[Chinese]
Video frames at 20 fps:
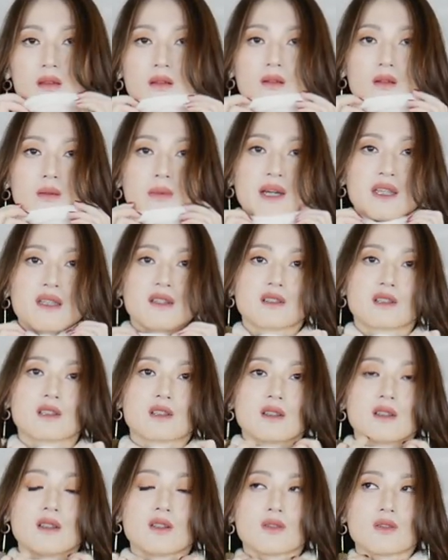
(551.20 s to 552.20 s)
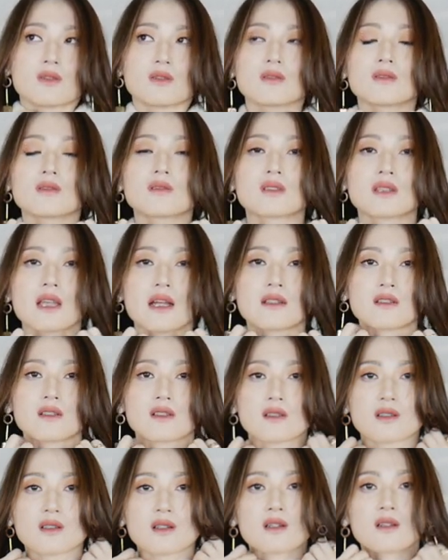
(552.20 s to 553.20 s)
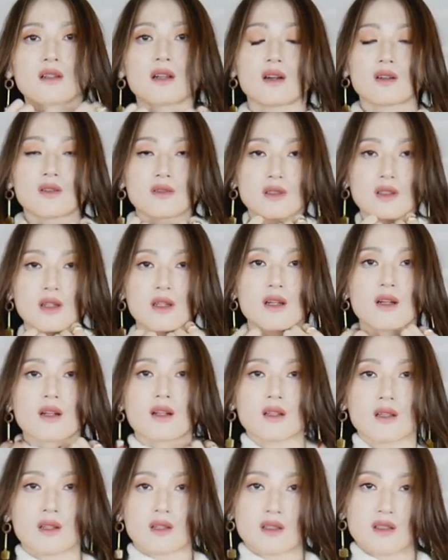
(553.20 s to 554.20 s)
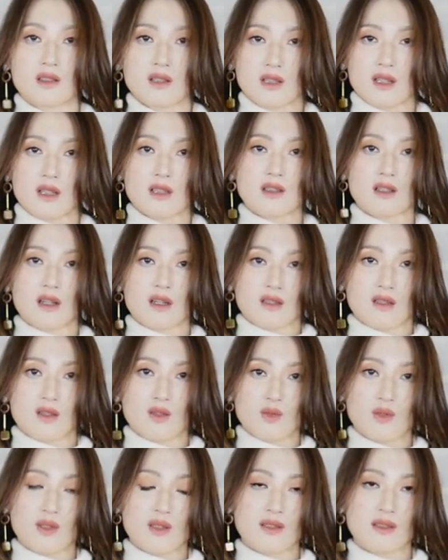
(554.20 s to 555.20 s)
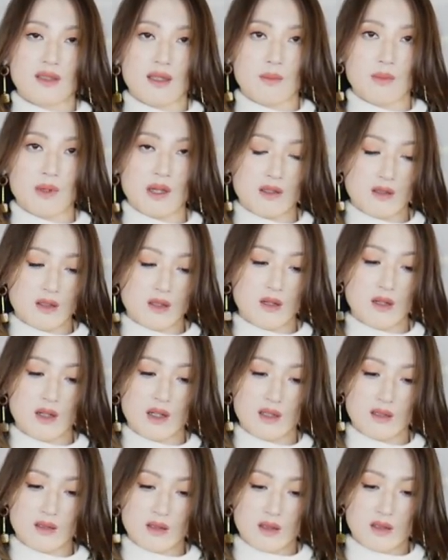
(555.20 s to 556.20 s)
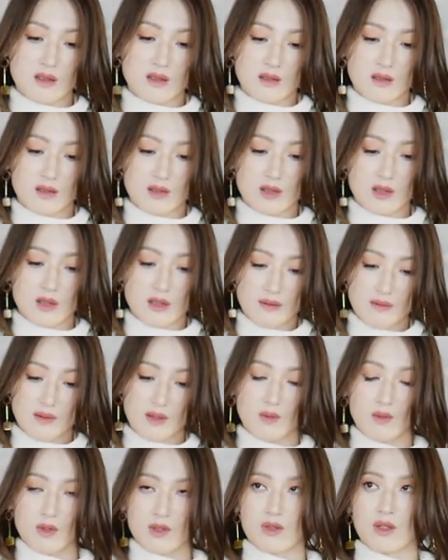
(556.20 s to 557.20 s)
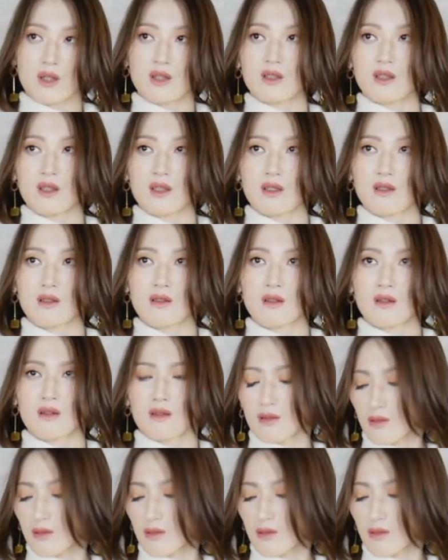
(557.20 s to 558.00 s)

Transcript: 我把它折了有三折，然后这样身上呢有点显胖。当然了，可能是因为我穿这个